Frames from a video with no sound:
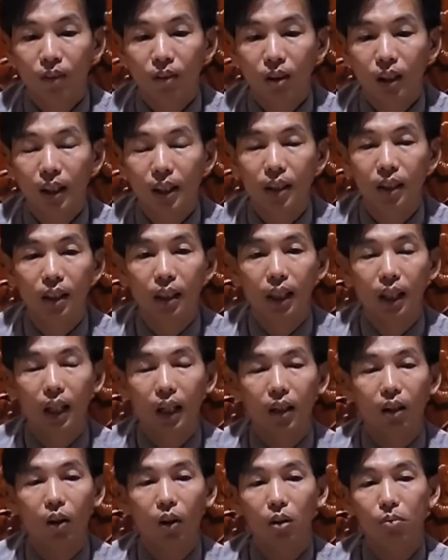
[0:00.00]
có khi những cái
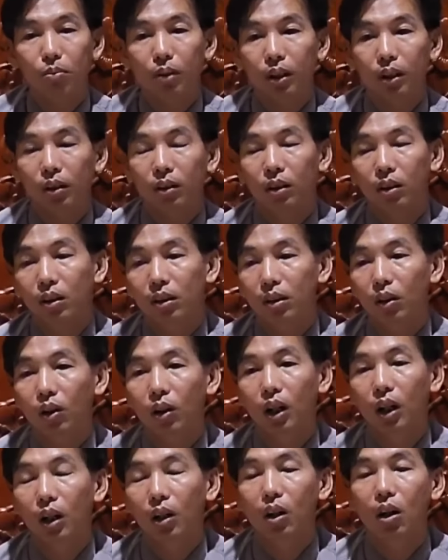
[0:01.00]
lời nói mình nó
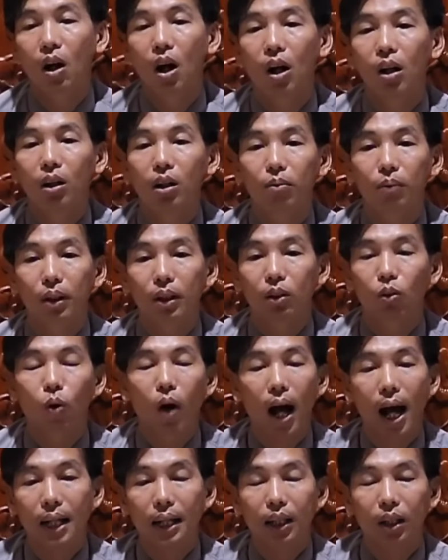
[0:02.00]
nói hơi có hơi nó bị
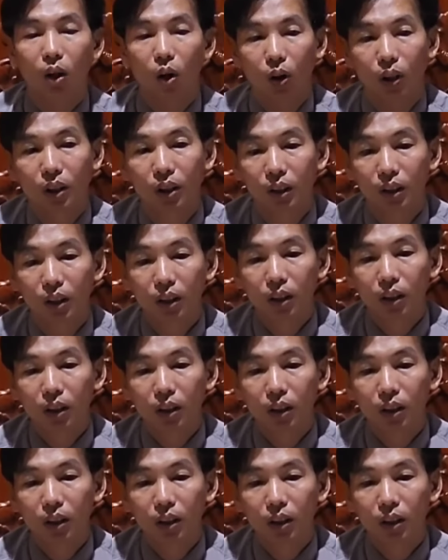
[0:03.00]
quá vậy thôi